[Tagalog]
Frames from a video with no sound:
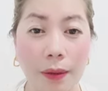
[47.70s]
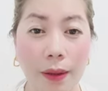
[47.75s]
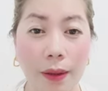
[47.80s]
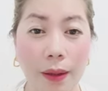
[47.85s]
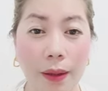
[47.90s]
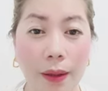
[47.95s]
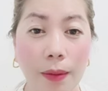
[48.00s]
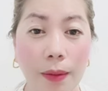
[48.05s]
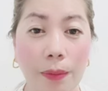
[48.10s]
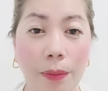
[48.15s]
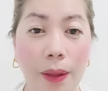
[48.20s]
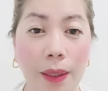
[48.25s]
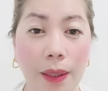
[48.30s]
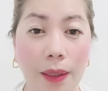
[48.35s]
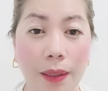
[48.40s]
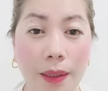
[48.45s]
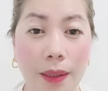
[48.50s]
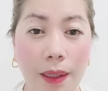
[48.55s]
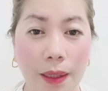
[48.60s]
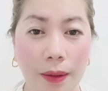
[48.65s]

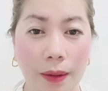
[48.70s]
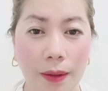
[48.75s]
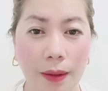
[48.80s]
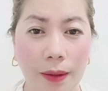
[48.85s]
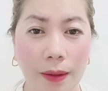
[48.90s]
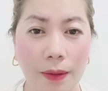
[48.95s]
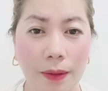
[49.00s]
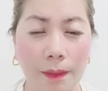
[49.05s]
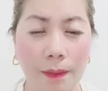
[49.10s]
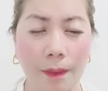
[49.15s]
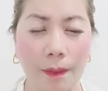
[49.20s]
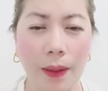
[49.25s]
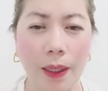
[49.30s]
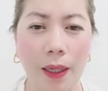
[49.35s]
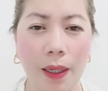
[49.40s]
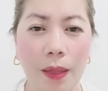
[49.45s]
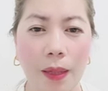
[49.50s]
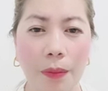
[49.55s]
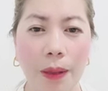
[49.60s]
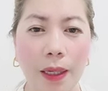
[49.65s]
Narito ang mga
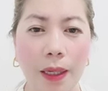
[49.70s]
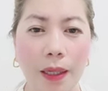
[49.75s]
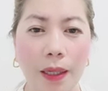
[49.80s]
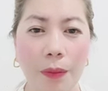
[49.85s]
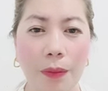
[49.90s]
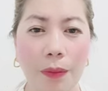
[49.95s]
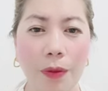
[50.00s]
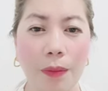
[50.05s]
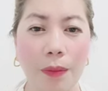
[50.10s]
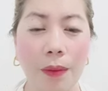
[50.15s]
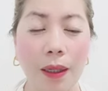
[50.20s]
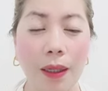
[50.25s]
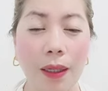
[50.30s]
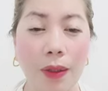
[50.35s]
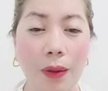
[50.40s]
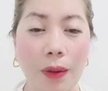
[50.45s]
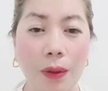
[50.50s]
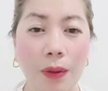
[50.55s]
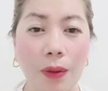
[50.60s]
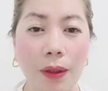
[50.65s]
bagay na
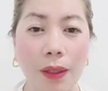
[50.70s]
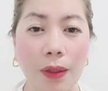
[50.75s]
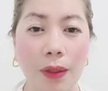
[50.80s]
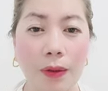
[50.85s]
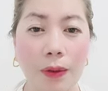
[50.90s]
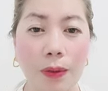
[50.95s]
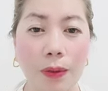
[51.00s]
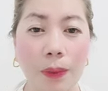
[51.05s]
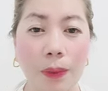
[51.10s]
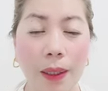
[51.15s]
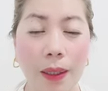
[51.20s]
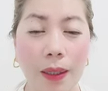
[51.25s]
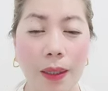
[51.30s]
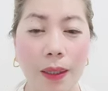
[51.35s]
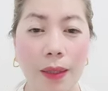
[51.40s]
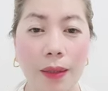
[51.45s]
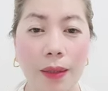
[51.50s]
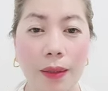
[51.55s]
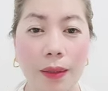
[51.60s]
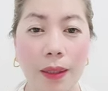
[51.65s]
mayroong
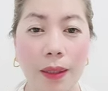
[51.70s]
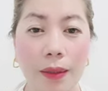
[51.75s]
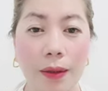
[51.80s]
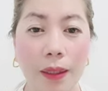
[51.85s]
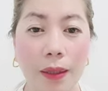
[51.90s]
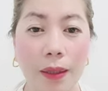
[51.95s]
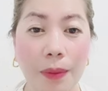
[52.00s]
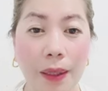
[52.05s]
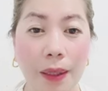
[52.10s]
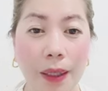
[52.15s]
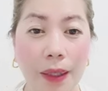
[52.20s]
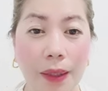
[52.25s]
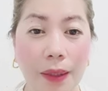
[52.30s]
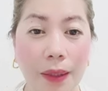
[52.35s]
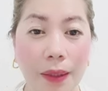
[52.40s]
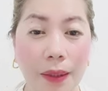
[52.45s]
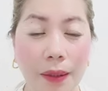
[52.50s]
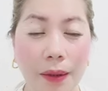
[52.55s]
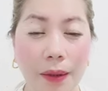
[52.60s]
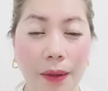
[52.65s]
lihim na
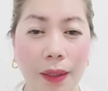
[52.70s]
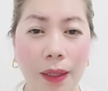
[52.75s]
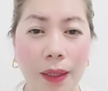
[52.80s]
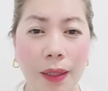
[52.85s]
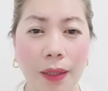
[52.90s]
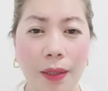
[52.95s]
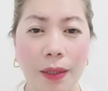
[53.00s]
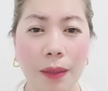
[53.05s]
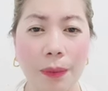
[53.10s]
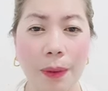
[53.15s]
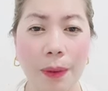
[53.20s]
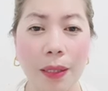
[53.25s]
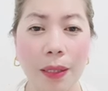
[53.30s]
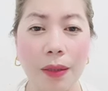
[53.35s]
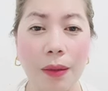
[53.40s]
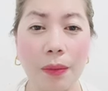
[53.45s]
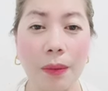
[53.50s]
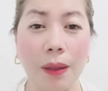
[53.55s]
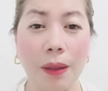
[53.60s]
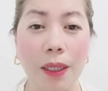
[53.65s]
enerhiya na
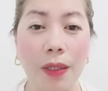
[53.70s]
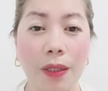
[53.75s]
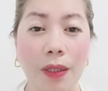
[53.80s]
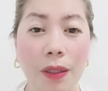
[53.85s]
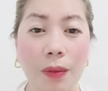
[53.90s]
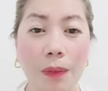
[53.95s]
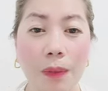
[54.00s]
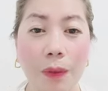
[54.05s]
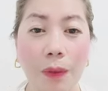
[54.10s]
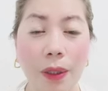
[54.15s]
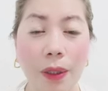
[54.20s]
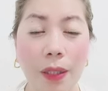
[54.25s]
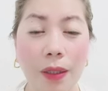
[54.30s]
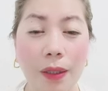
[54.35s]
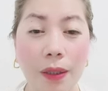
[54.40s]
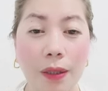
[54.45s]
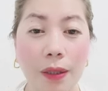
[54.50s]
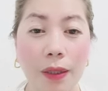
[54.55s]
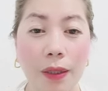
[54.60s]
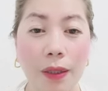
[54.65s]
maaaring
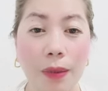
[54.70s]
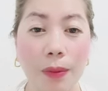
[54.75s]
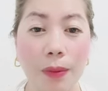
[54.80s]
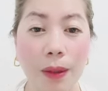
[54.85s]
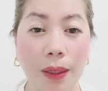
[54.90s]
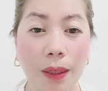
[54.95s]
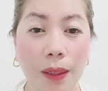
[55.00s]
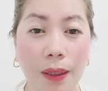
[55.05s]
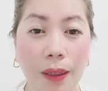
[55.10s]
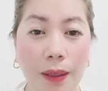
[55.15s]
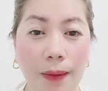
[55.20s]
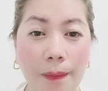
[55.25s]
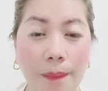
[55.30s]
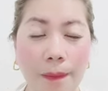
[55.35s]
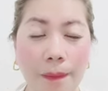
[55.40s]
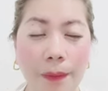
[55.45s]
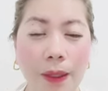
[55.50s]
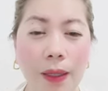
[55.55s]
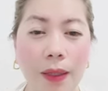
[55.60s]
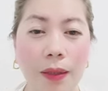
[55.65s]
makaapekto
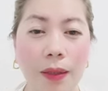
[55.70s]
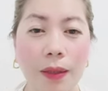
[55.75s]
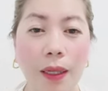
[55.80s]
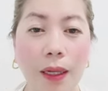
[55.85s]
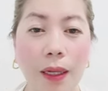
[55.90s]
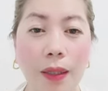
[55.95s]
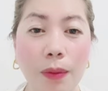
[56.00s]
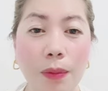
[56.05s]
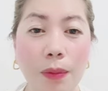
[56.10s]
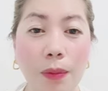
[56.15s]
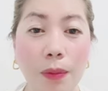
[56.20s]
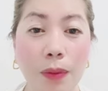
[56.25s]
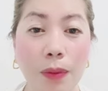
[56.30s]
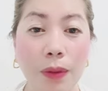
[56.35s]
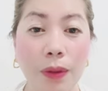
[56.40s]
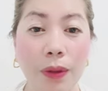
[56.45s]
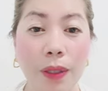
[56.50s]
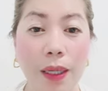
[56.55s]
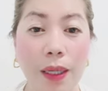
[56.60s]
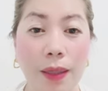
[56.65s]
sa inyong
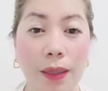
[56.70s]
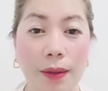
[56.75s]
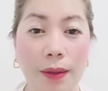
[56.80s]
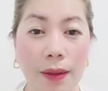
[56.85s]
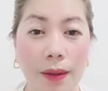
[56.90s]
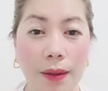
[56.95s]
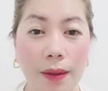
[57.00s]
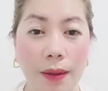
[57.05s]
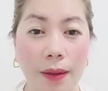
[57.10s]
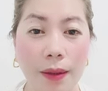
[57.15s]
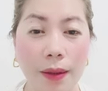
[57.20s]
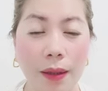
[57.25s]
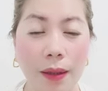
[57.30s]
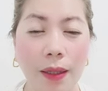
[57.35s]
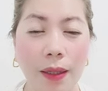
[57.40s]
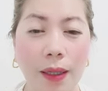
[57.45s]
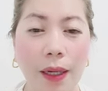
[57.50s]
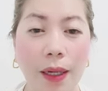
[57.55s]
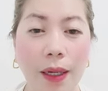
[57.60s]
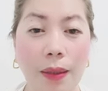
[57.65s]
kapalaran
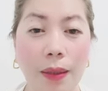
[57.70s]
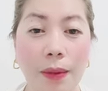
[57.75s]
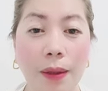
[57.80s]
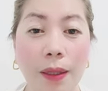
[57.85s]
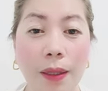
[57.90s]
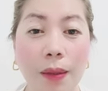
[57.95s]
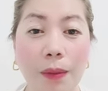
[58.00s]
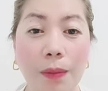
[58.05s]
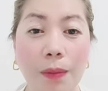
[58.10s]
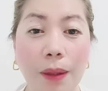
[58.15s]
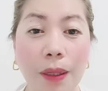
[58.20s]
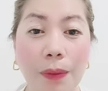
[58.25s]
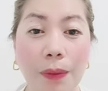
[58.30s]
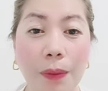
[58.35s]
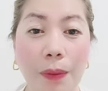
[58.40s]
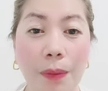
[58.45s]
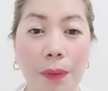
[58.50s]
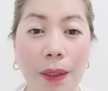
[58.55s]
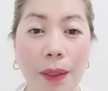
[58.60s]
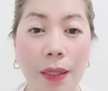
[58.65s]
kapag hiniram
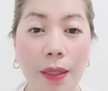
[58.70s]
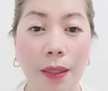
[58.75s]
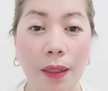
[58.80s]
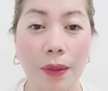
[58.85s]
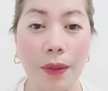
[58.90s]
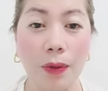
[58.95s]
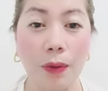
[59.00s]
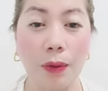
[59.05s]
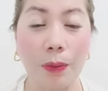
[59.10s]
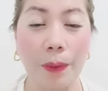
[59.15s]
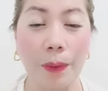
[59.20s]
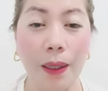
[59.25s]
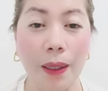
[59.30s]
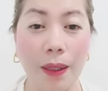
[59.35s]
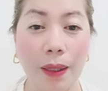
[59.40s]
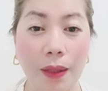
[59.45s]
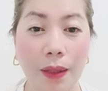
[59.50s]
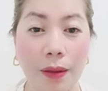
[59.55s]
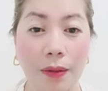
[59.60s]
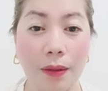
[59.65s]
mo
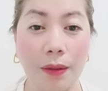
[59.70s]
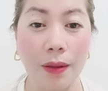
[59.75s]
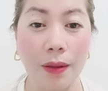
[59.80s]
o